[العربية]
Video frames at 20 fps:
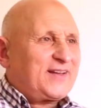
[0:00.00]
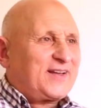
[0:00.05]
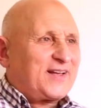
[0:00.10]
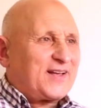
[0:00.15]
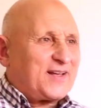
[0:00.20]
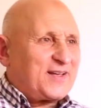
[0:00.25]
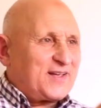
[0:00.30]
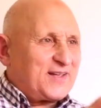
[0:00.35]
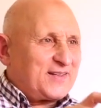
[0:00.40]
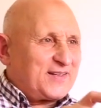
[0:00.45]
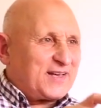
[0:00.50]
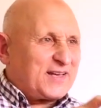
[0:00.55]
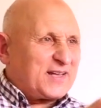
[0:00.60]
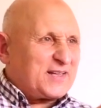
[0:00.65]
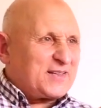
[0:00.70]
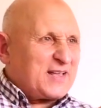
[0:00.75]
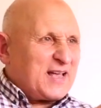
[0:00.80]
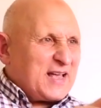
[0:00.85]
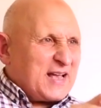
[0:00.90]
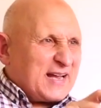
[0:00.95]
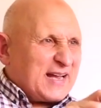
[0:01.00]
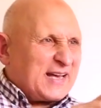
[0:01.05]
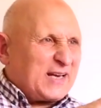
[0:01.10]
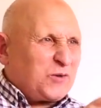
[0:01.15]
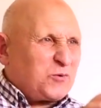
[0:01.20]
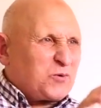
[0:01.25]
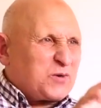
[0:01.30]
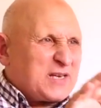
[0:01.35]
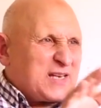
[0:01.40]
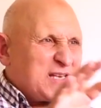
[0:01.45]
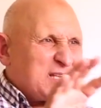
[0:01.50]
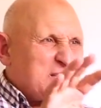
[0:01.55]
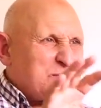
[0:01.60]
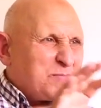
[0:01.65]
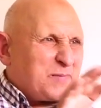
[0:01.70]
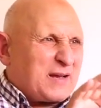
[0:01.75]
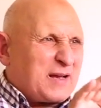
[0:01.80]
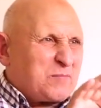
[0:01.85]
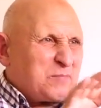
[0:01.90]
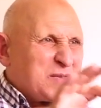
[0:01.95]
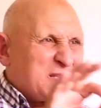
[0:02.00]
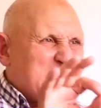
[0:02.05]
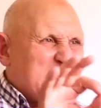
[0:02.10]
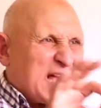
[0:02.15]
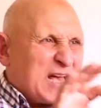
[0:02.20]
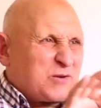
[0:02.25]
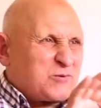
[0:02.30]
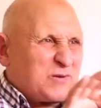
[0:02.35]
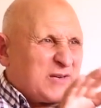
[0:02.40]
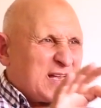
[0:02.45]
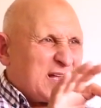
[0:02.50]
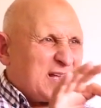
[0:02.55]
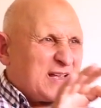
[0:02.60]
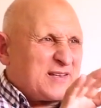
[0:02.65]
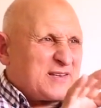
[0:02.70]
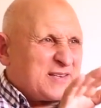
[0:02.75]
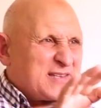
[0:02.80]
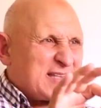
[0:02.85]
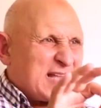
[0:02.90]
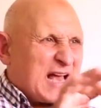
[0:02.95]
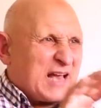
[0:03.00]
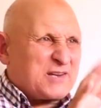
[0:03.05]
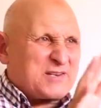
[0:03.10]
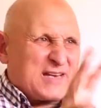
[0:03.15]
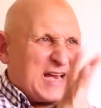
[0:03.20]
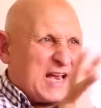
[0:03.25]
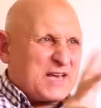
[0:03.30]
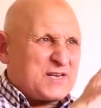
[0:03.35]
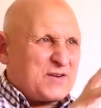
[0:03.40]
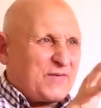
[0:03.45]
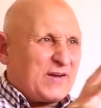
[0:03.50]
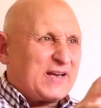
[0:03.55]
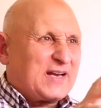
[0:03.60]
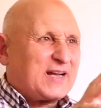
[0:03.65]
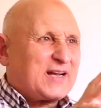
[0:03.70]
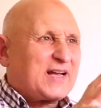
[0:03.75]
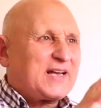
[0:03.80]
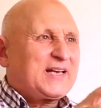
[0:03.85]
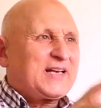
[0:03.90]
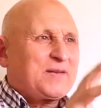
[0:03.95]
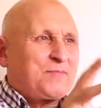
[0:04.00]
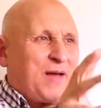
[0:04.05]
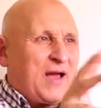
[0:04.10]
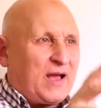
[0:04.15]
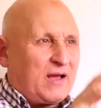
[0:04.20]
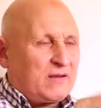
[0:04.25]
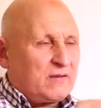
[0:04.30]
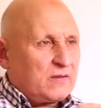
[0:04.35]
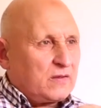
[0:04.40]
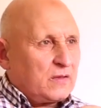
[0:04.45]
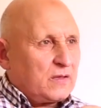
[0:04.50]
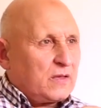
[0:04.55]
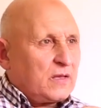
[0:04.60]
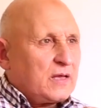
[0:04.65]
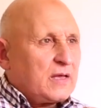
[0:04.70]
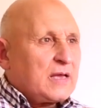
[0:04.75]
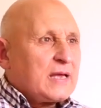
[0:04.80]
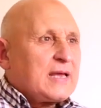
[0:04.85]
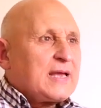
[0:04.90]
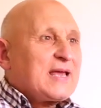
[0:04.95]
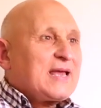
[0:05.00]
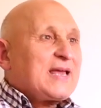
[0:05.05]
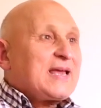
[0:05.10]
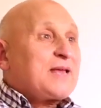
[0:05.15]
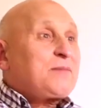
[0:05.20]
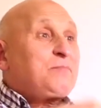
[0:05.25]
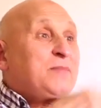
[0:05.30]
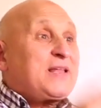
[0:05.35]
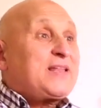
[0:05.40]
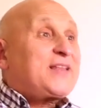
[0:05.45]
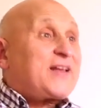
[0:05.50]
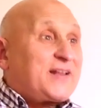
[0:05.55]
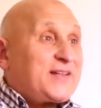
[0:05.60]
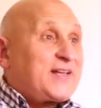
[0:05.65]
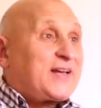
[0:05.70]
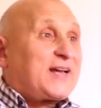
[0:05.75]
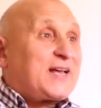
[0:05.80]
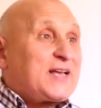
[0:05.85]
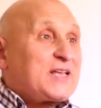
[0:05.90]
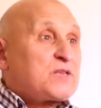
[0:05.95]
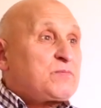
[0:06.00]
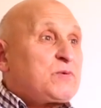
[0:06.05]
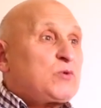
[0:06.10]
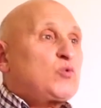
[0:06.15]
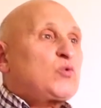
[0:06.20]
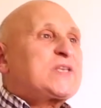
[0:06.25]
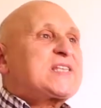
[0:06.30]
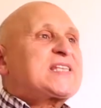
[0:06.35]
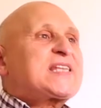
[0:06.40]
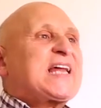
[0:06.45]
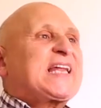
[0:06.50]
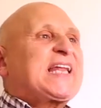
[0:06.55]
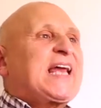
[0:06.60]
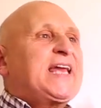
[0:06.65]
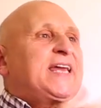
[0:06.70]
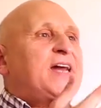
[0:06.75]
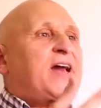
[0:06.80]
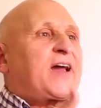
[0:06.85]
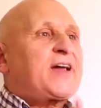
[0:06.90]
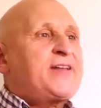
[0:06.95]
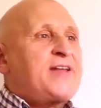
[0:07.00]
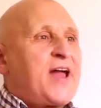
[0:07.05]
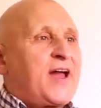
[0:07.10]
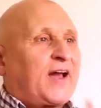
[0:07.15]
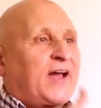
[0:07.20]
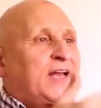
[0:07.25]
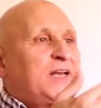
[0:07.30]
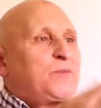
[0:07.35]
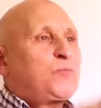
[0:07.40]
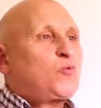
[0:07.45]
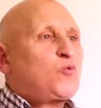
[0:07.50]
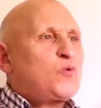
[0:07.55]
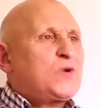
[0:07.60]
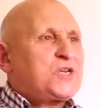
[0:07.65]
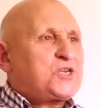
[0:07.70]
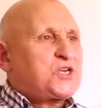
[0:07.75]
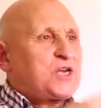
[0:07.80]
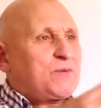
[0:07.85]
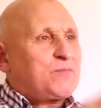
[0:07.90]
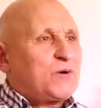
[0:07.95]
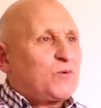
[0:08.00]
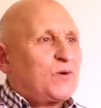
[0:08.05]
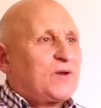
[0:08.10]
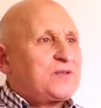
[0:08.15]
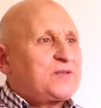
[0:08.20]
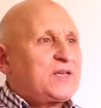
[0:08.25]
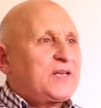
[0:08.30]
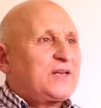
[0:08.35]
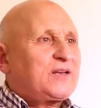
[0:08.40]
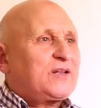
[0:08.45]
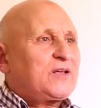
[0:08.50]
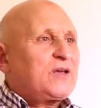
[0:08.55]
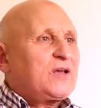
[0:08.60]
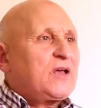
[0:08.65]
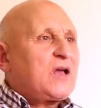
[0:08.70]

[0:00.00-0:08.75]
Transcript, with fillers: ديك ديك كان عنده شي 15 ولا 16 حاجه يعني بحال هكا اللي معاه مين دار ديك سميتو استطاع يقنع قلب كل شيء الموازين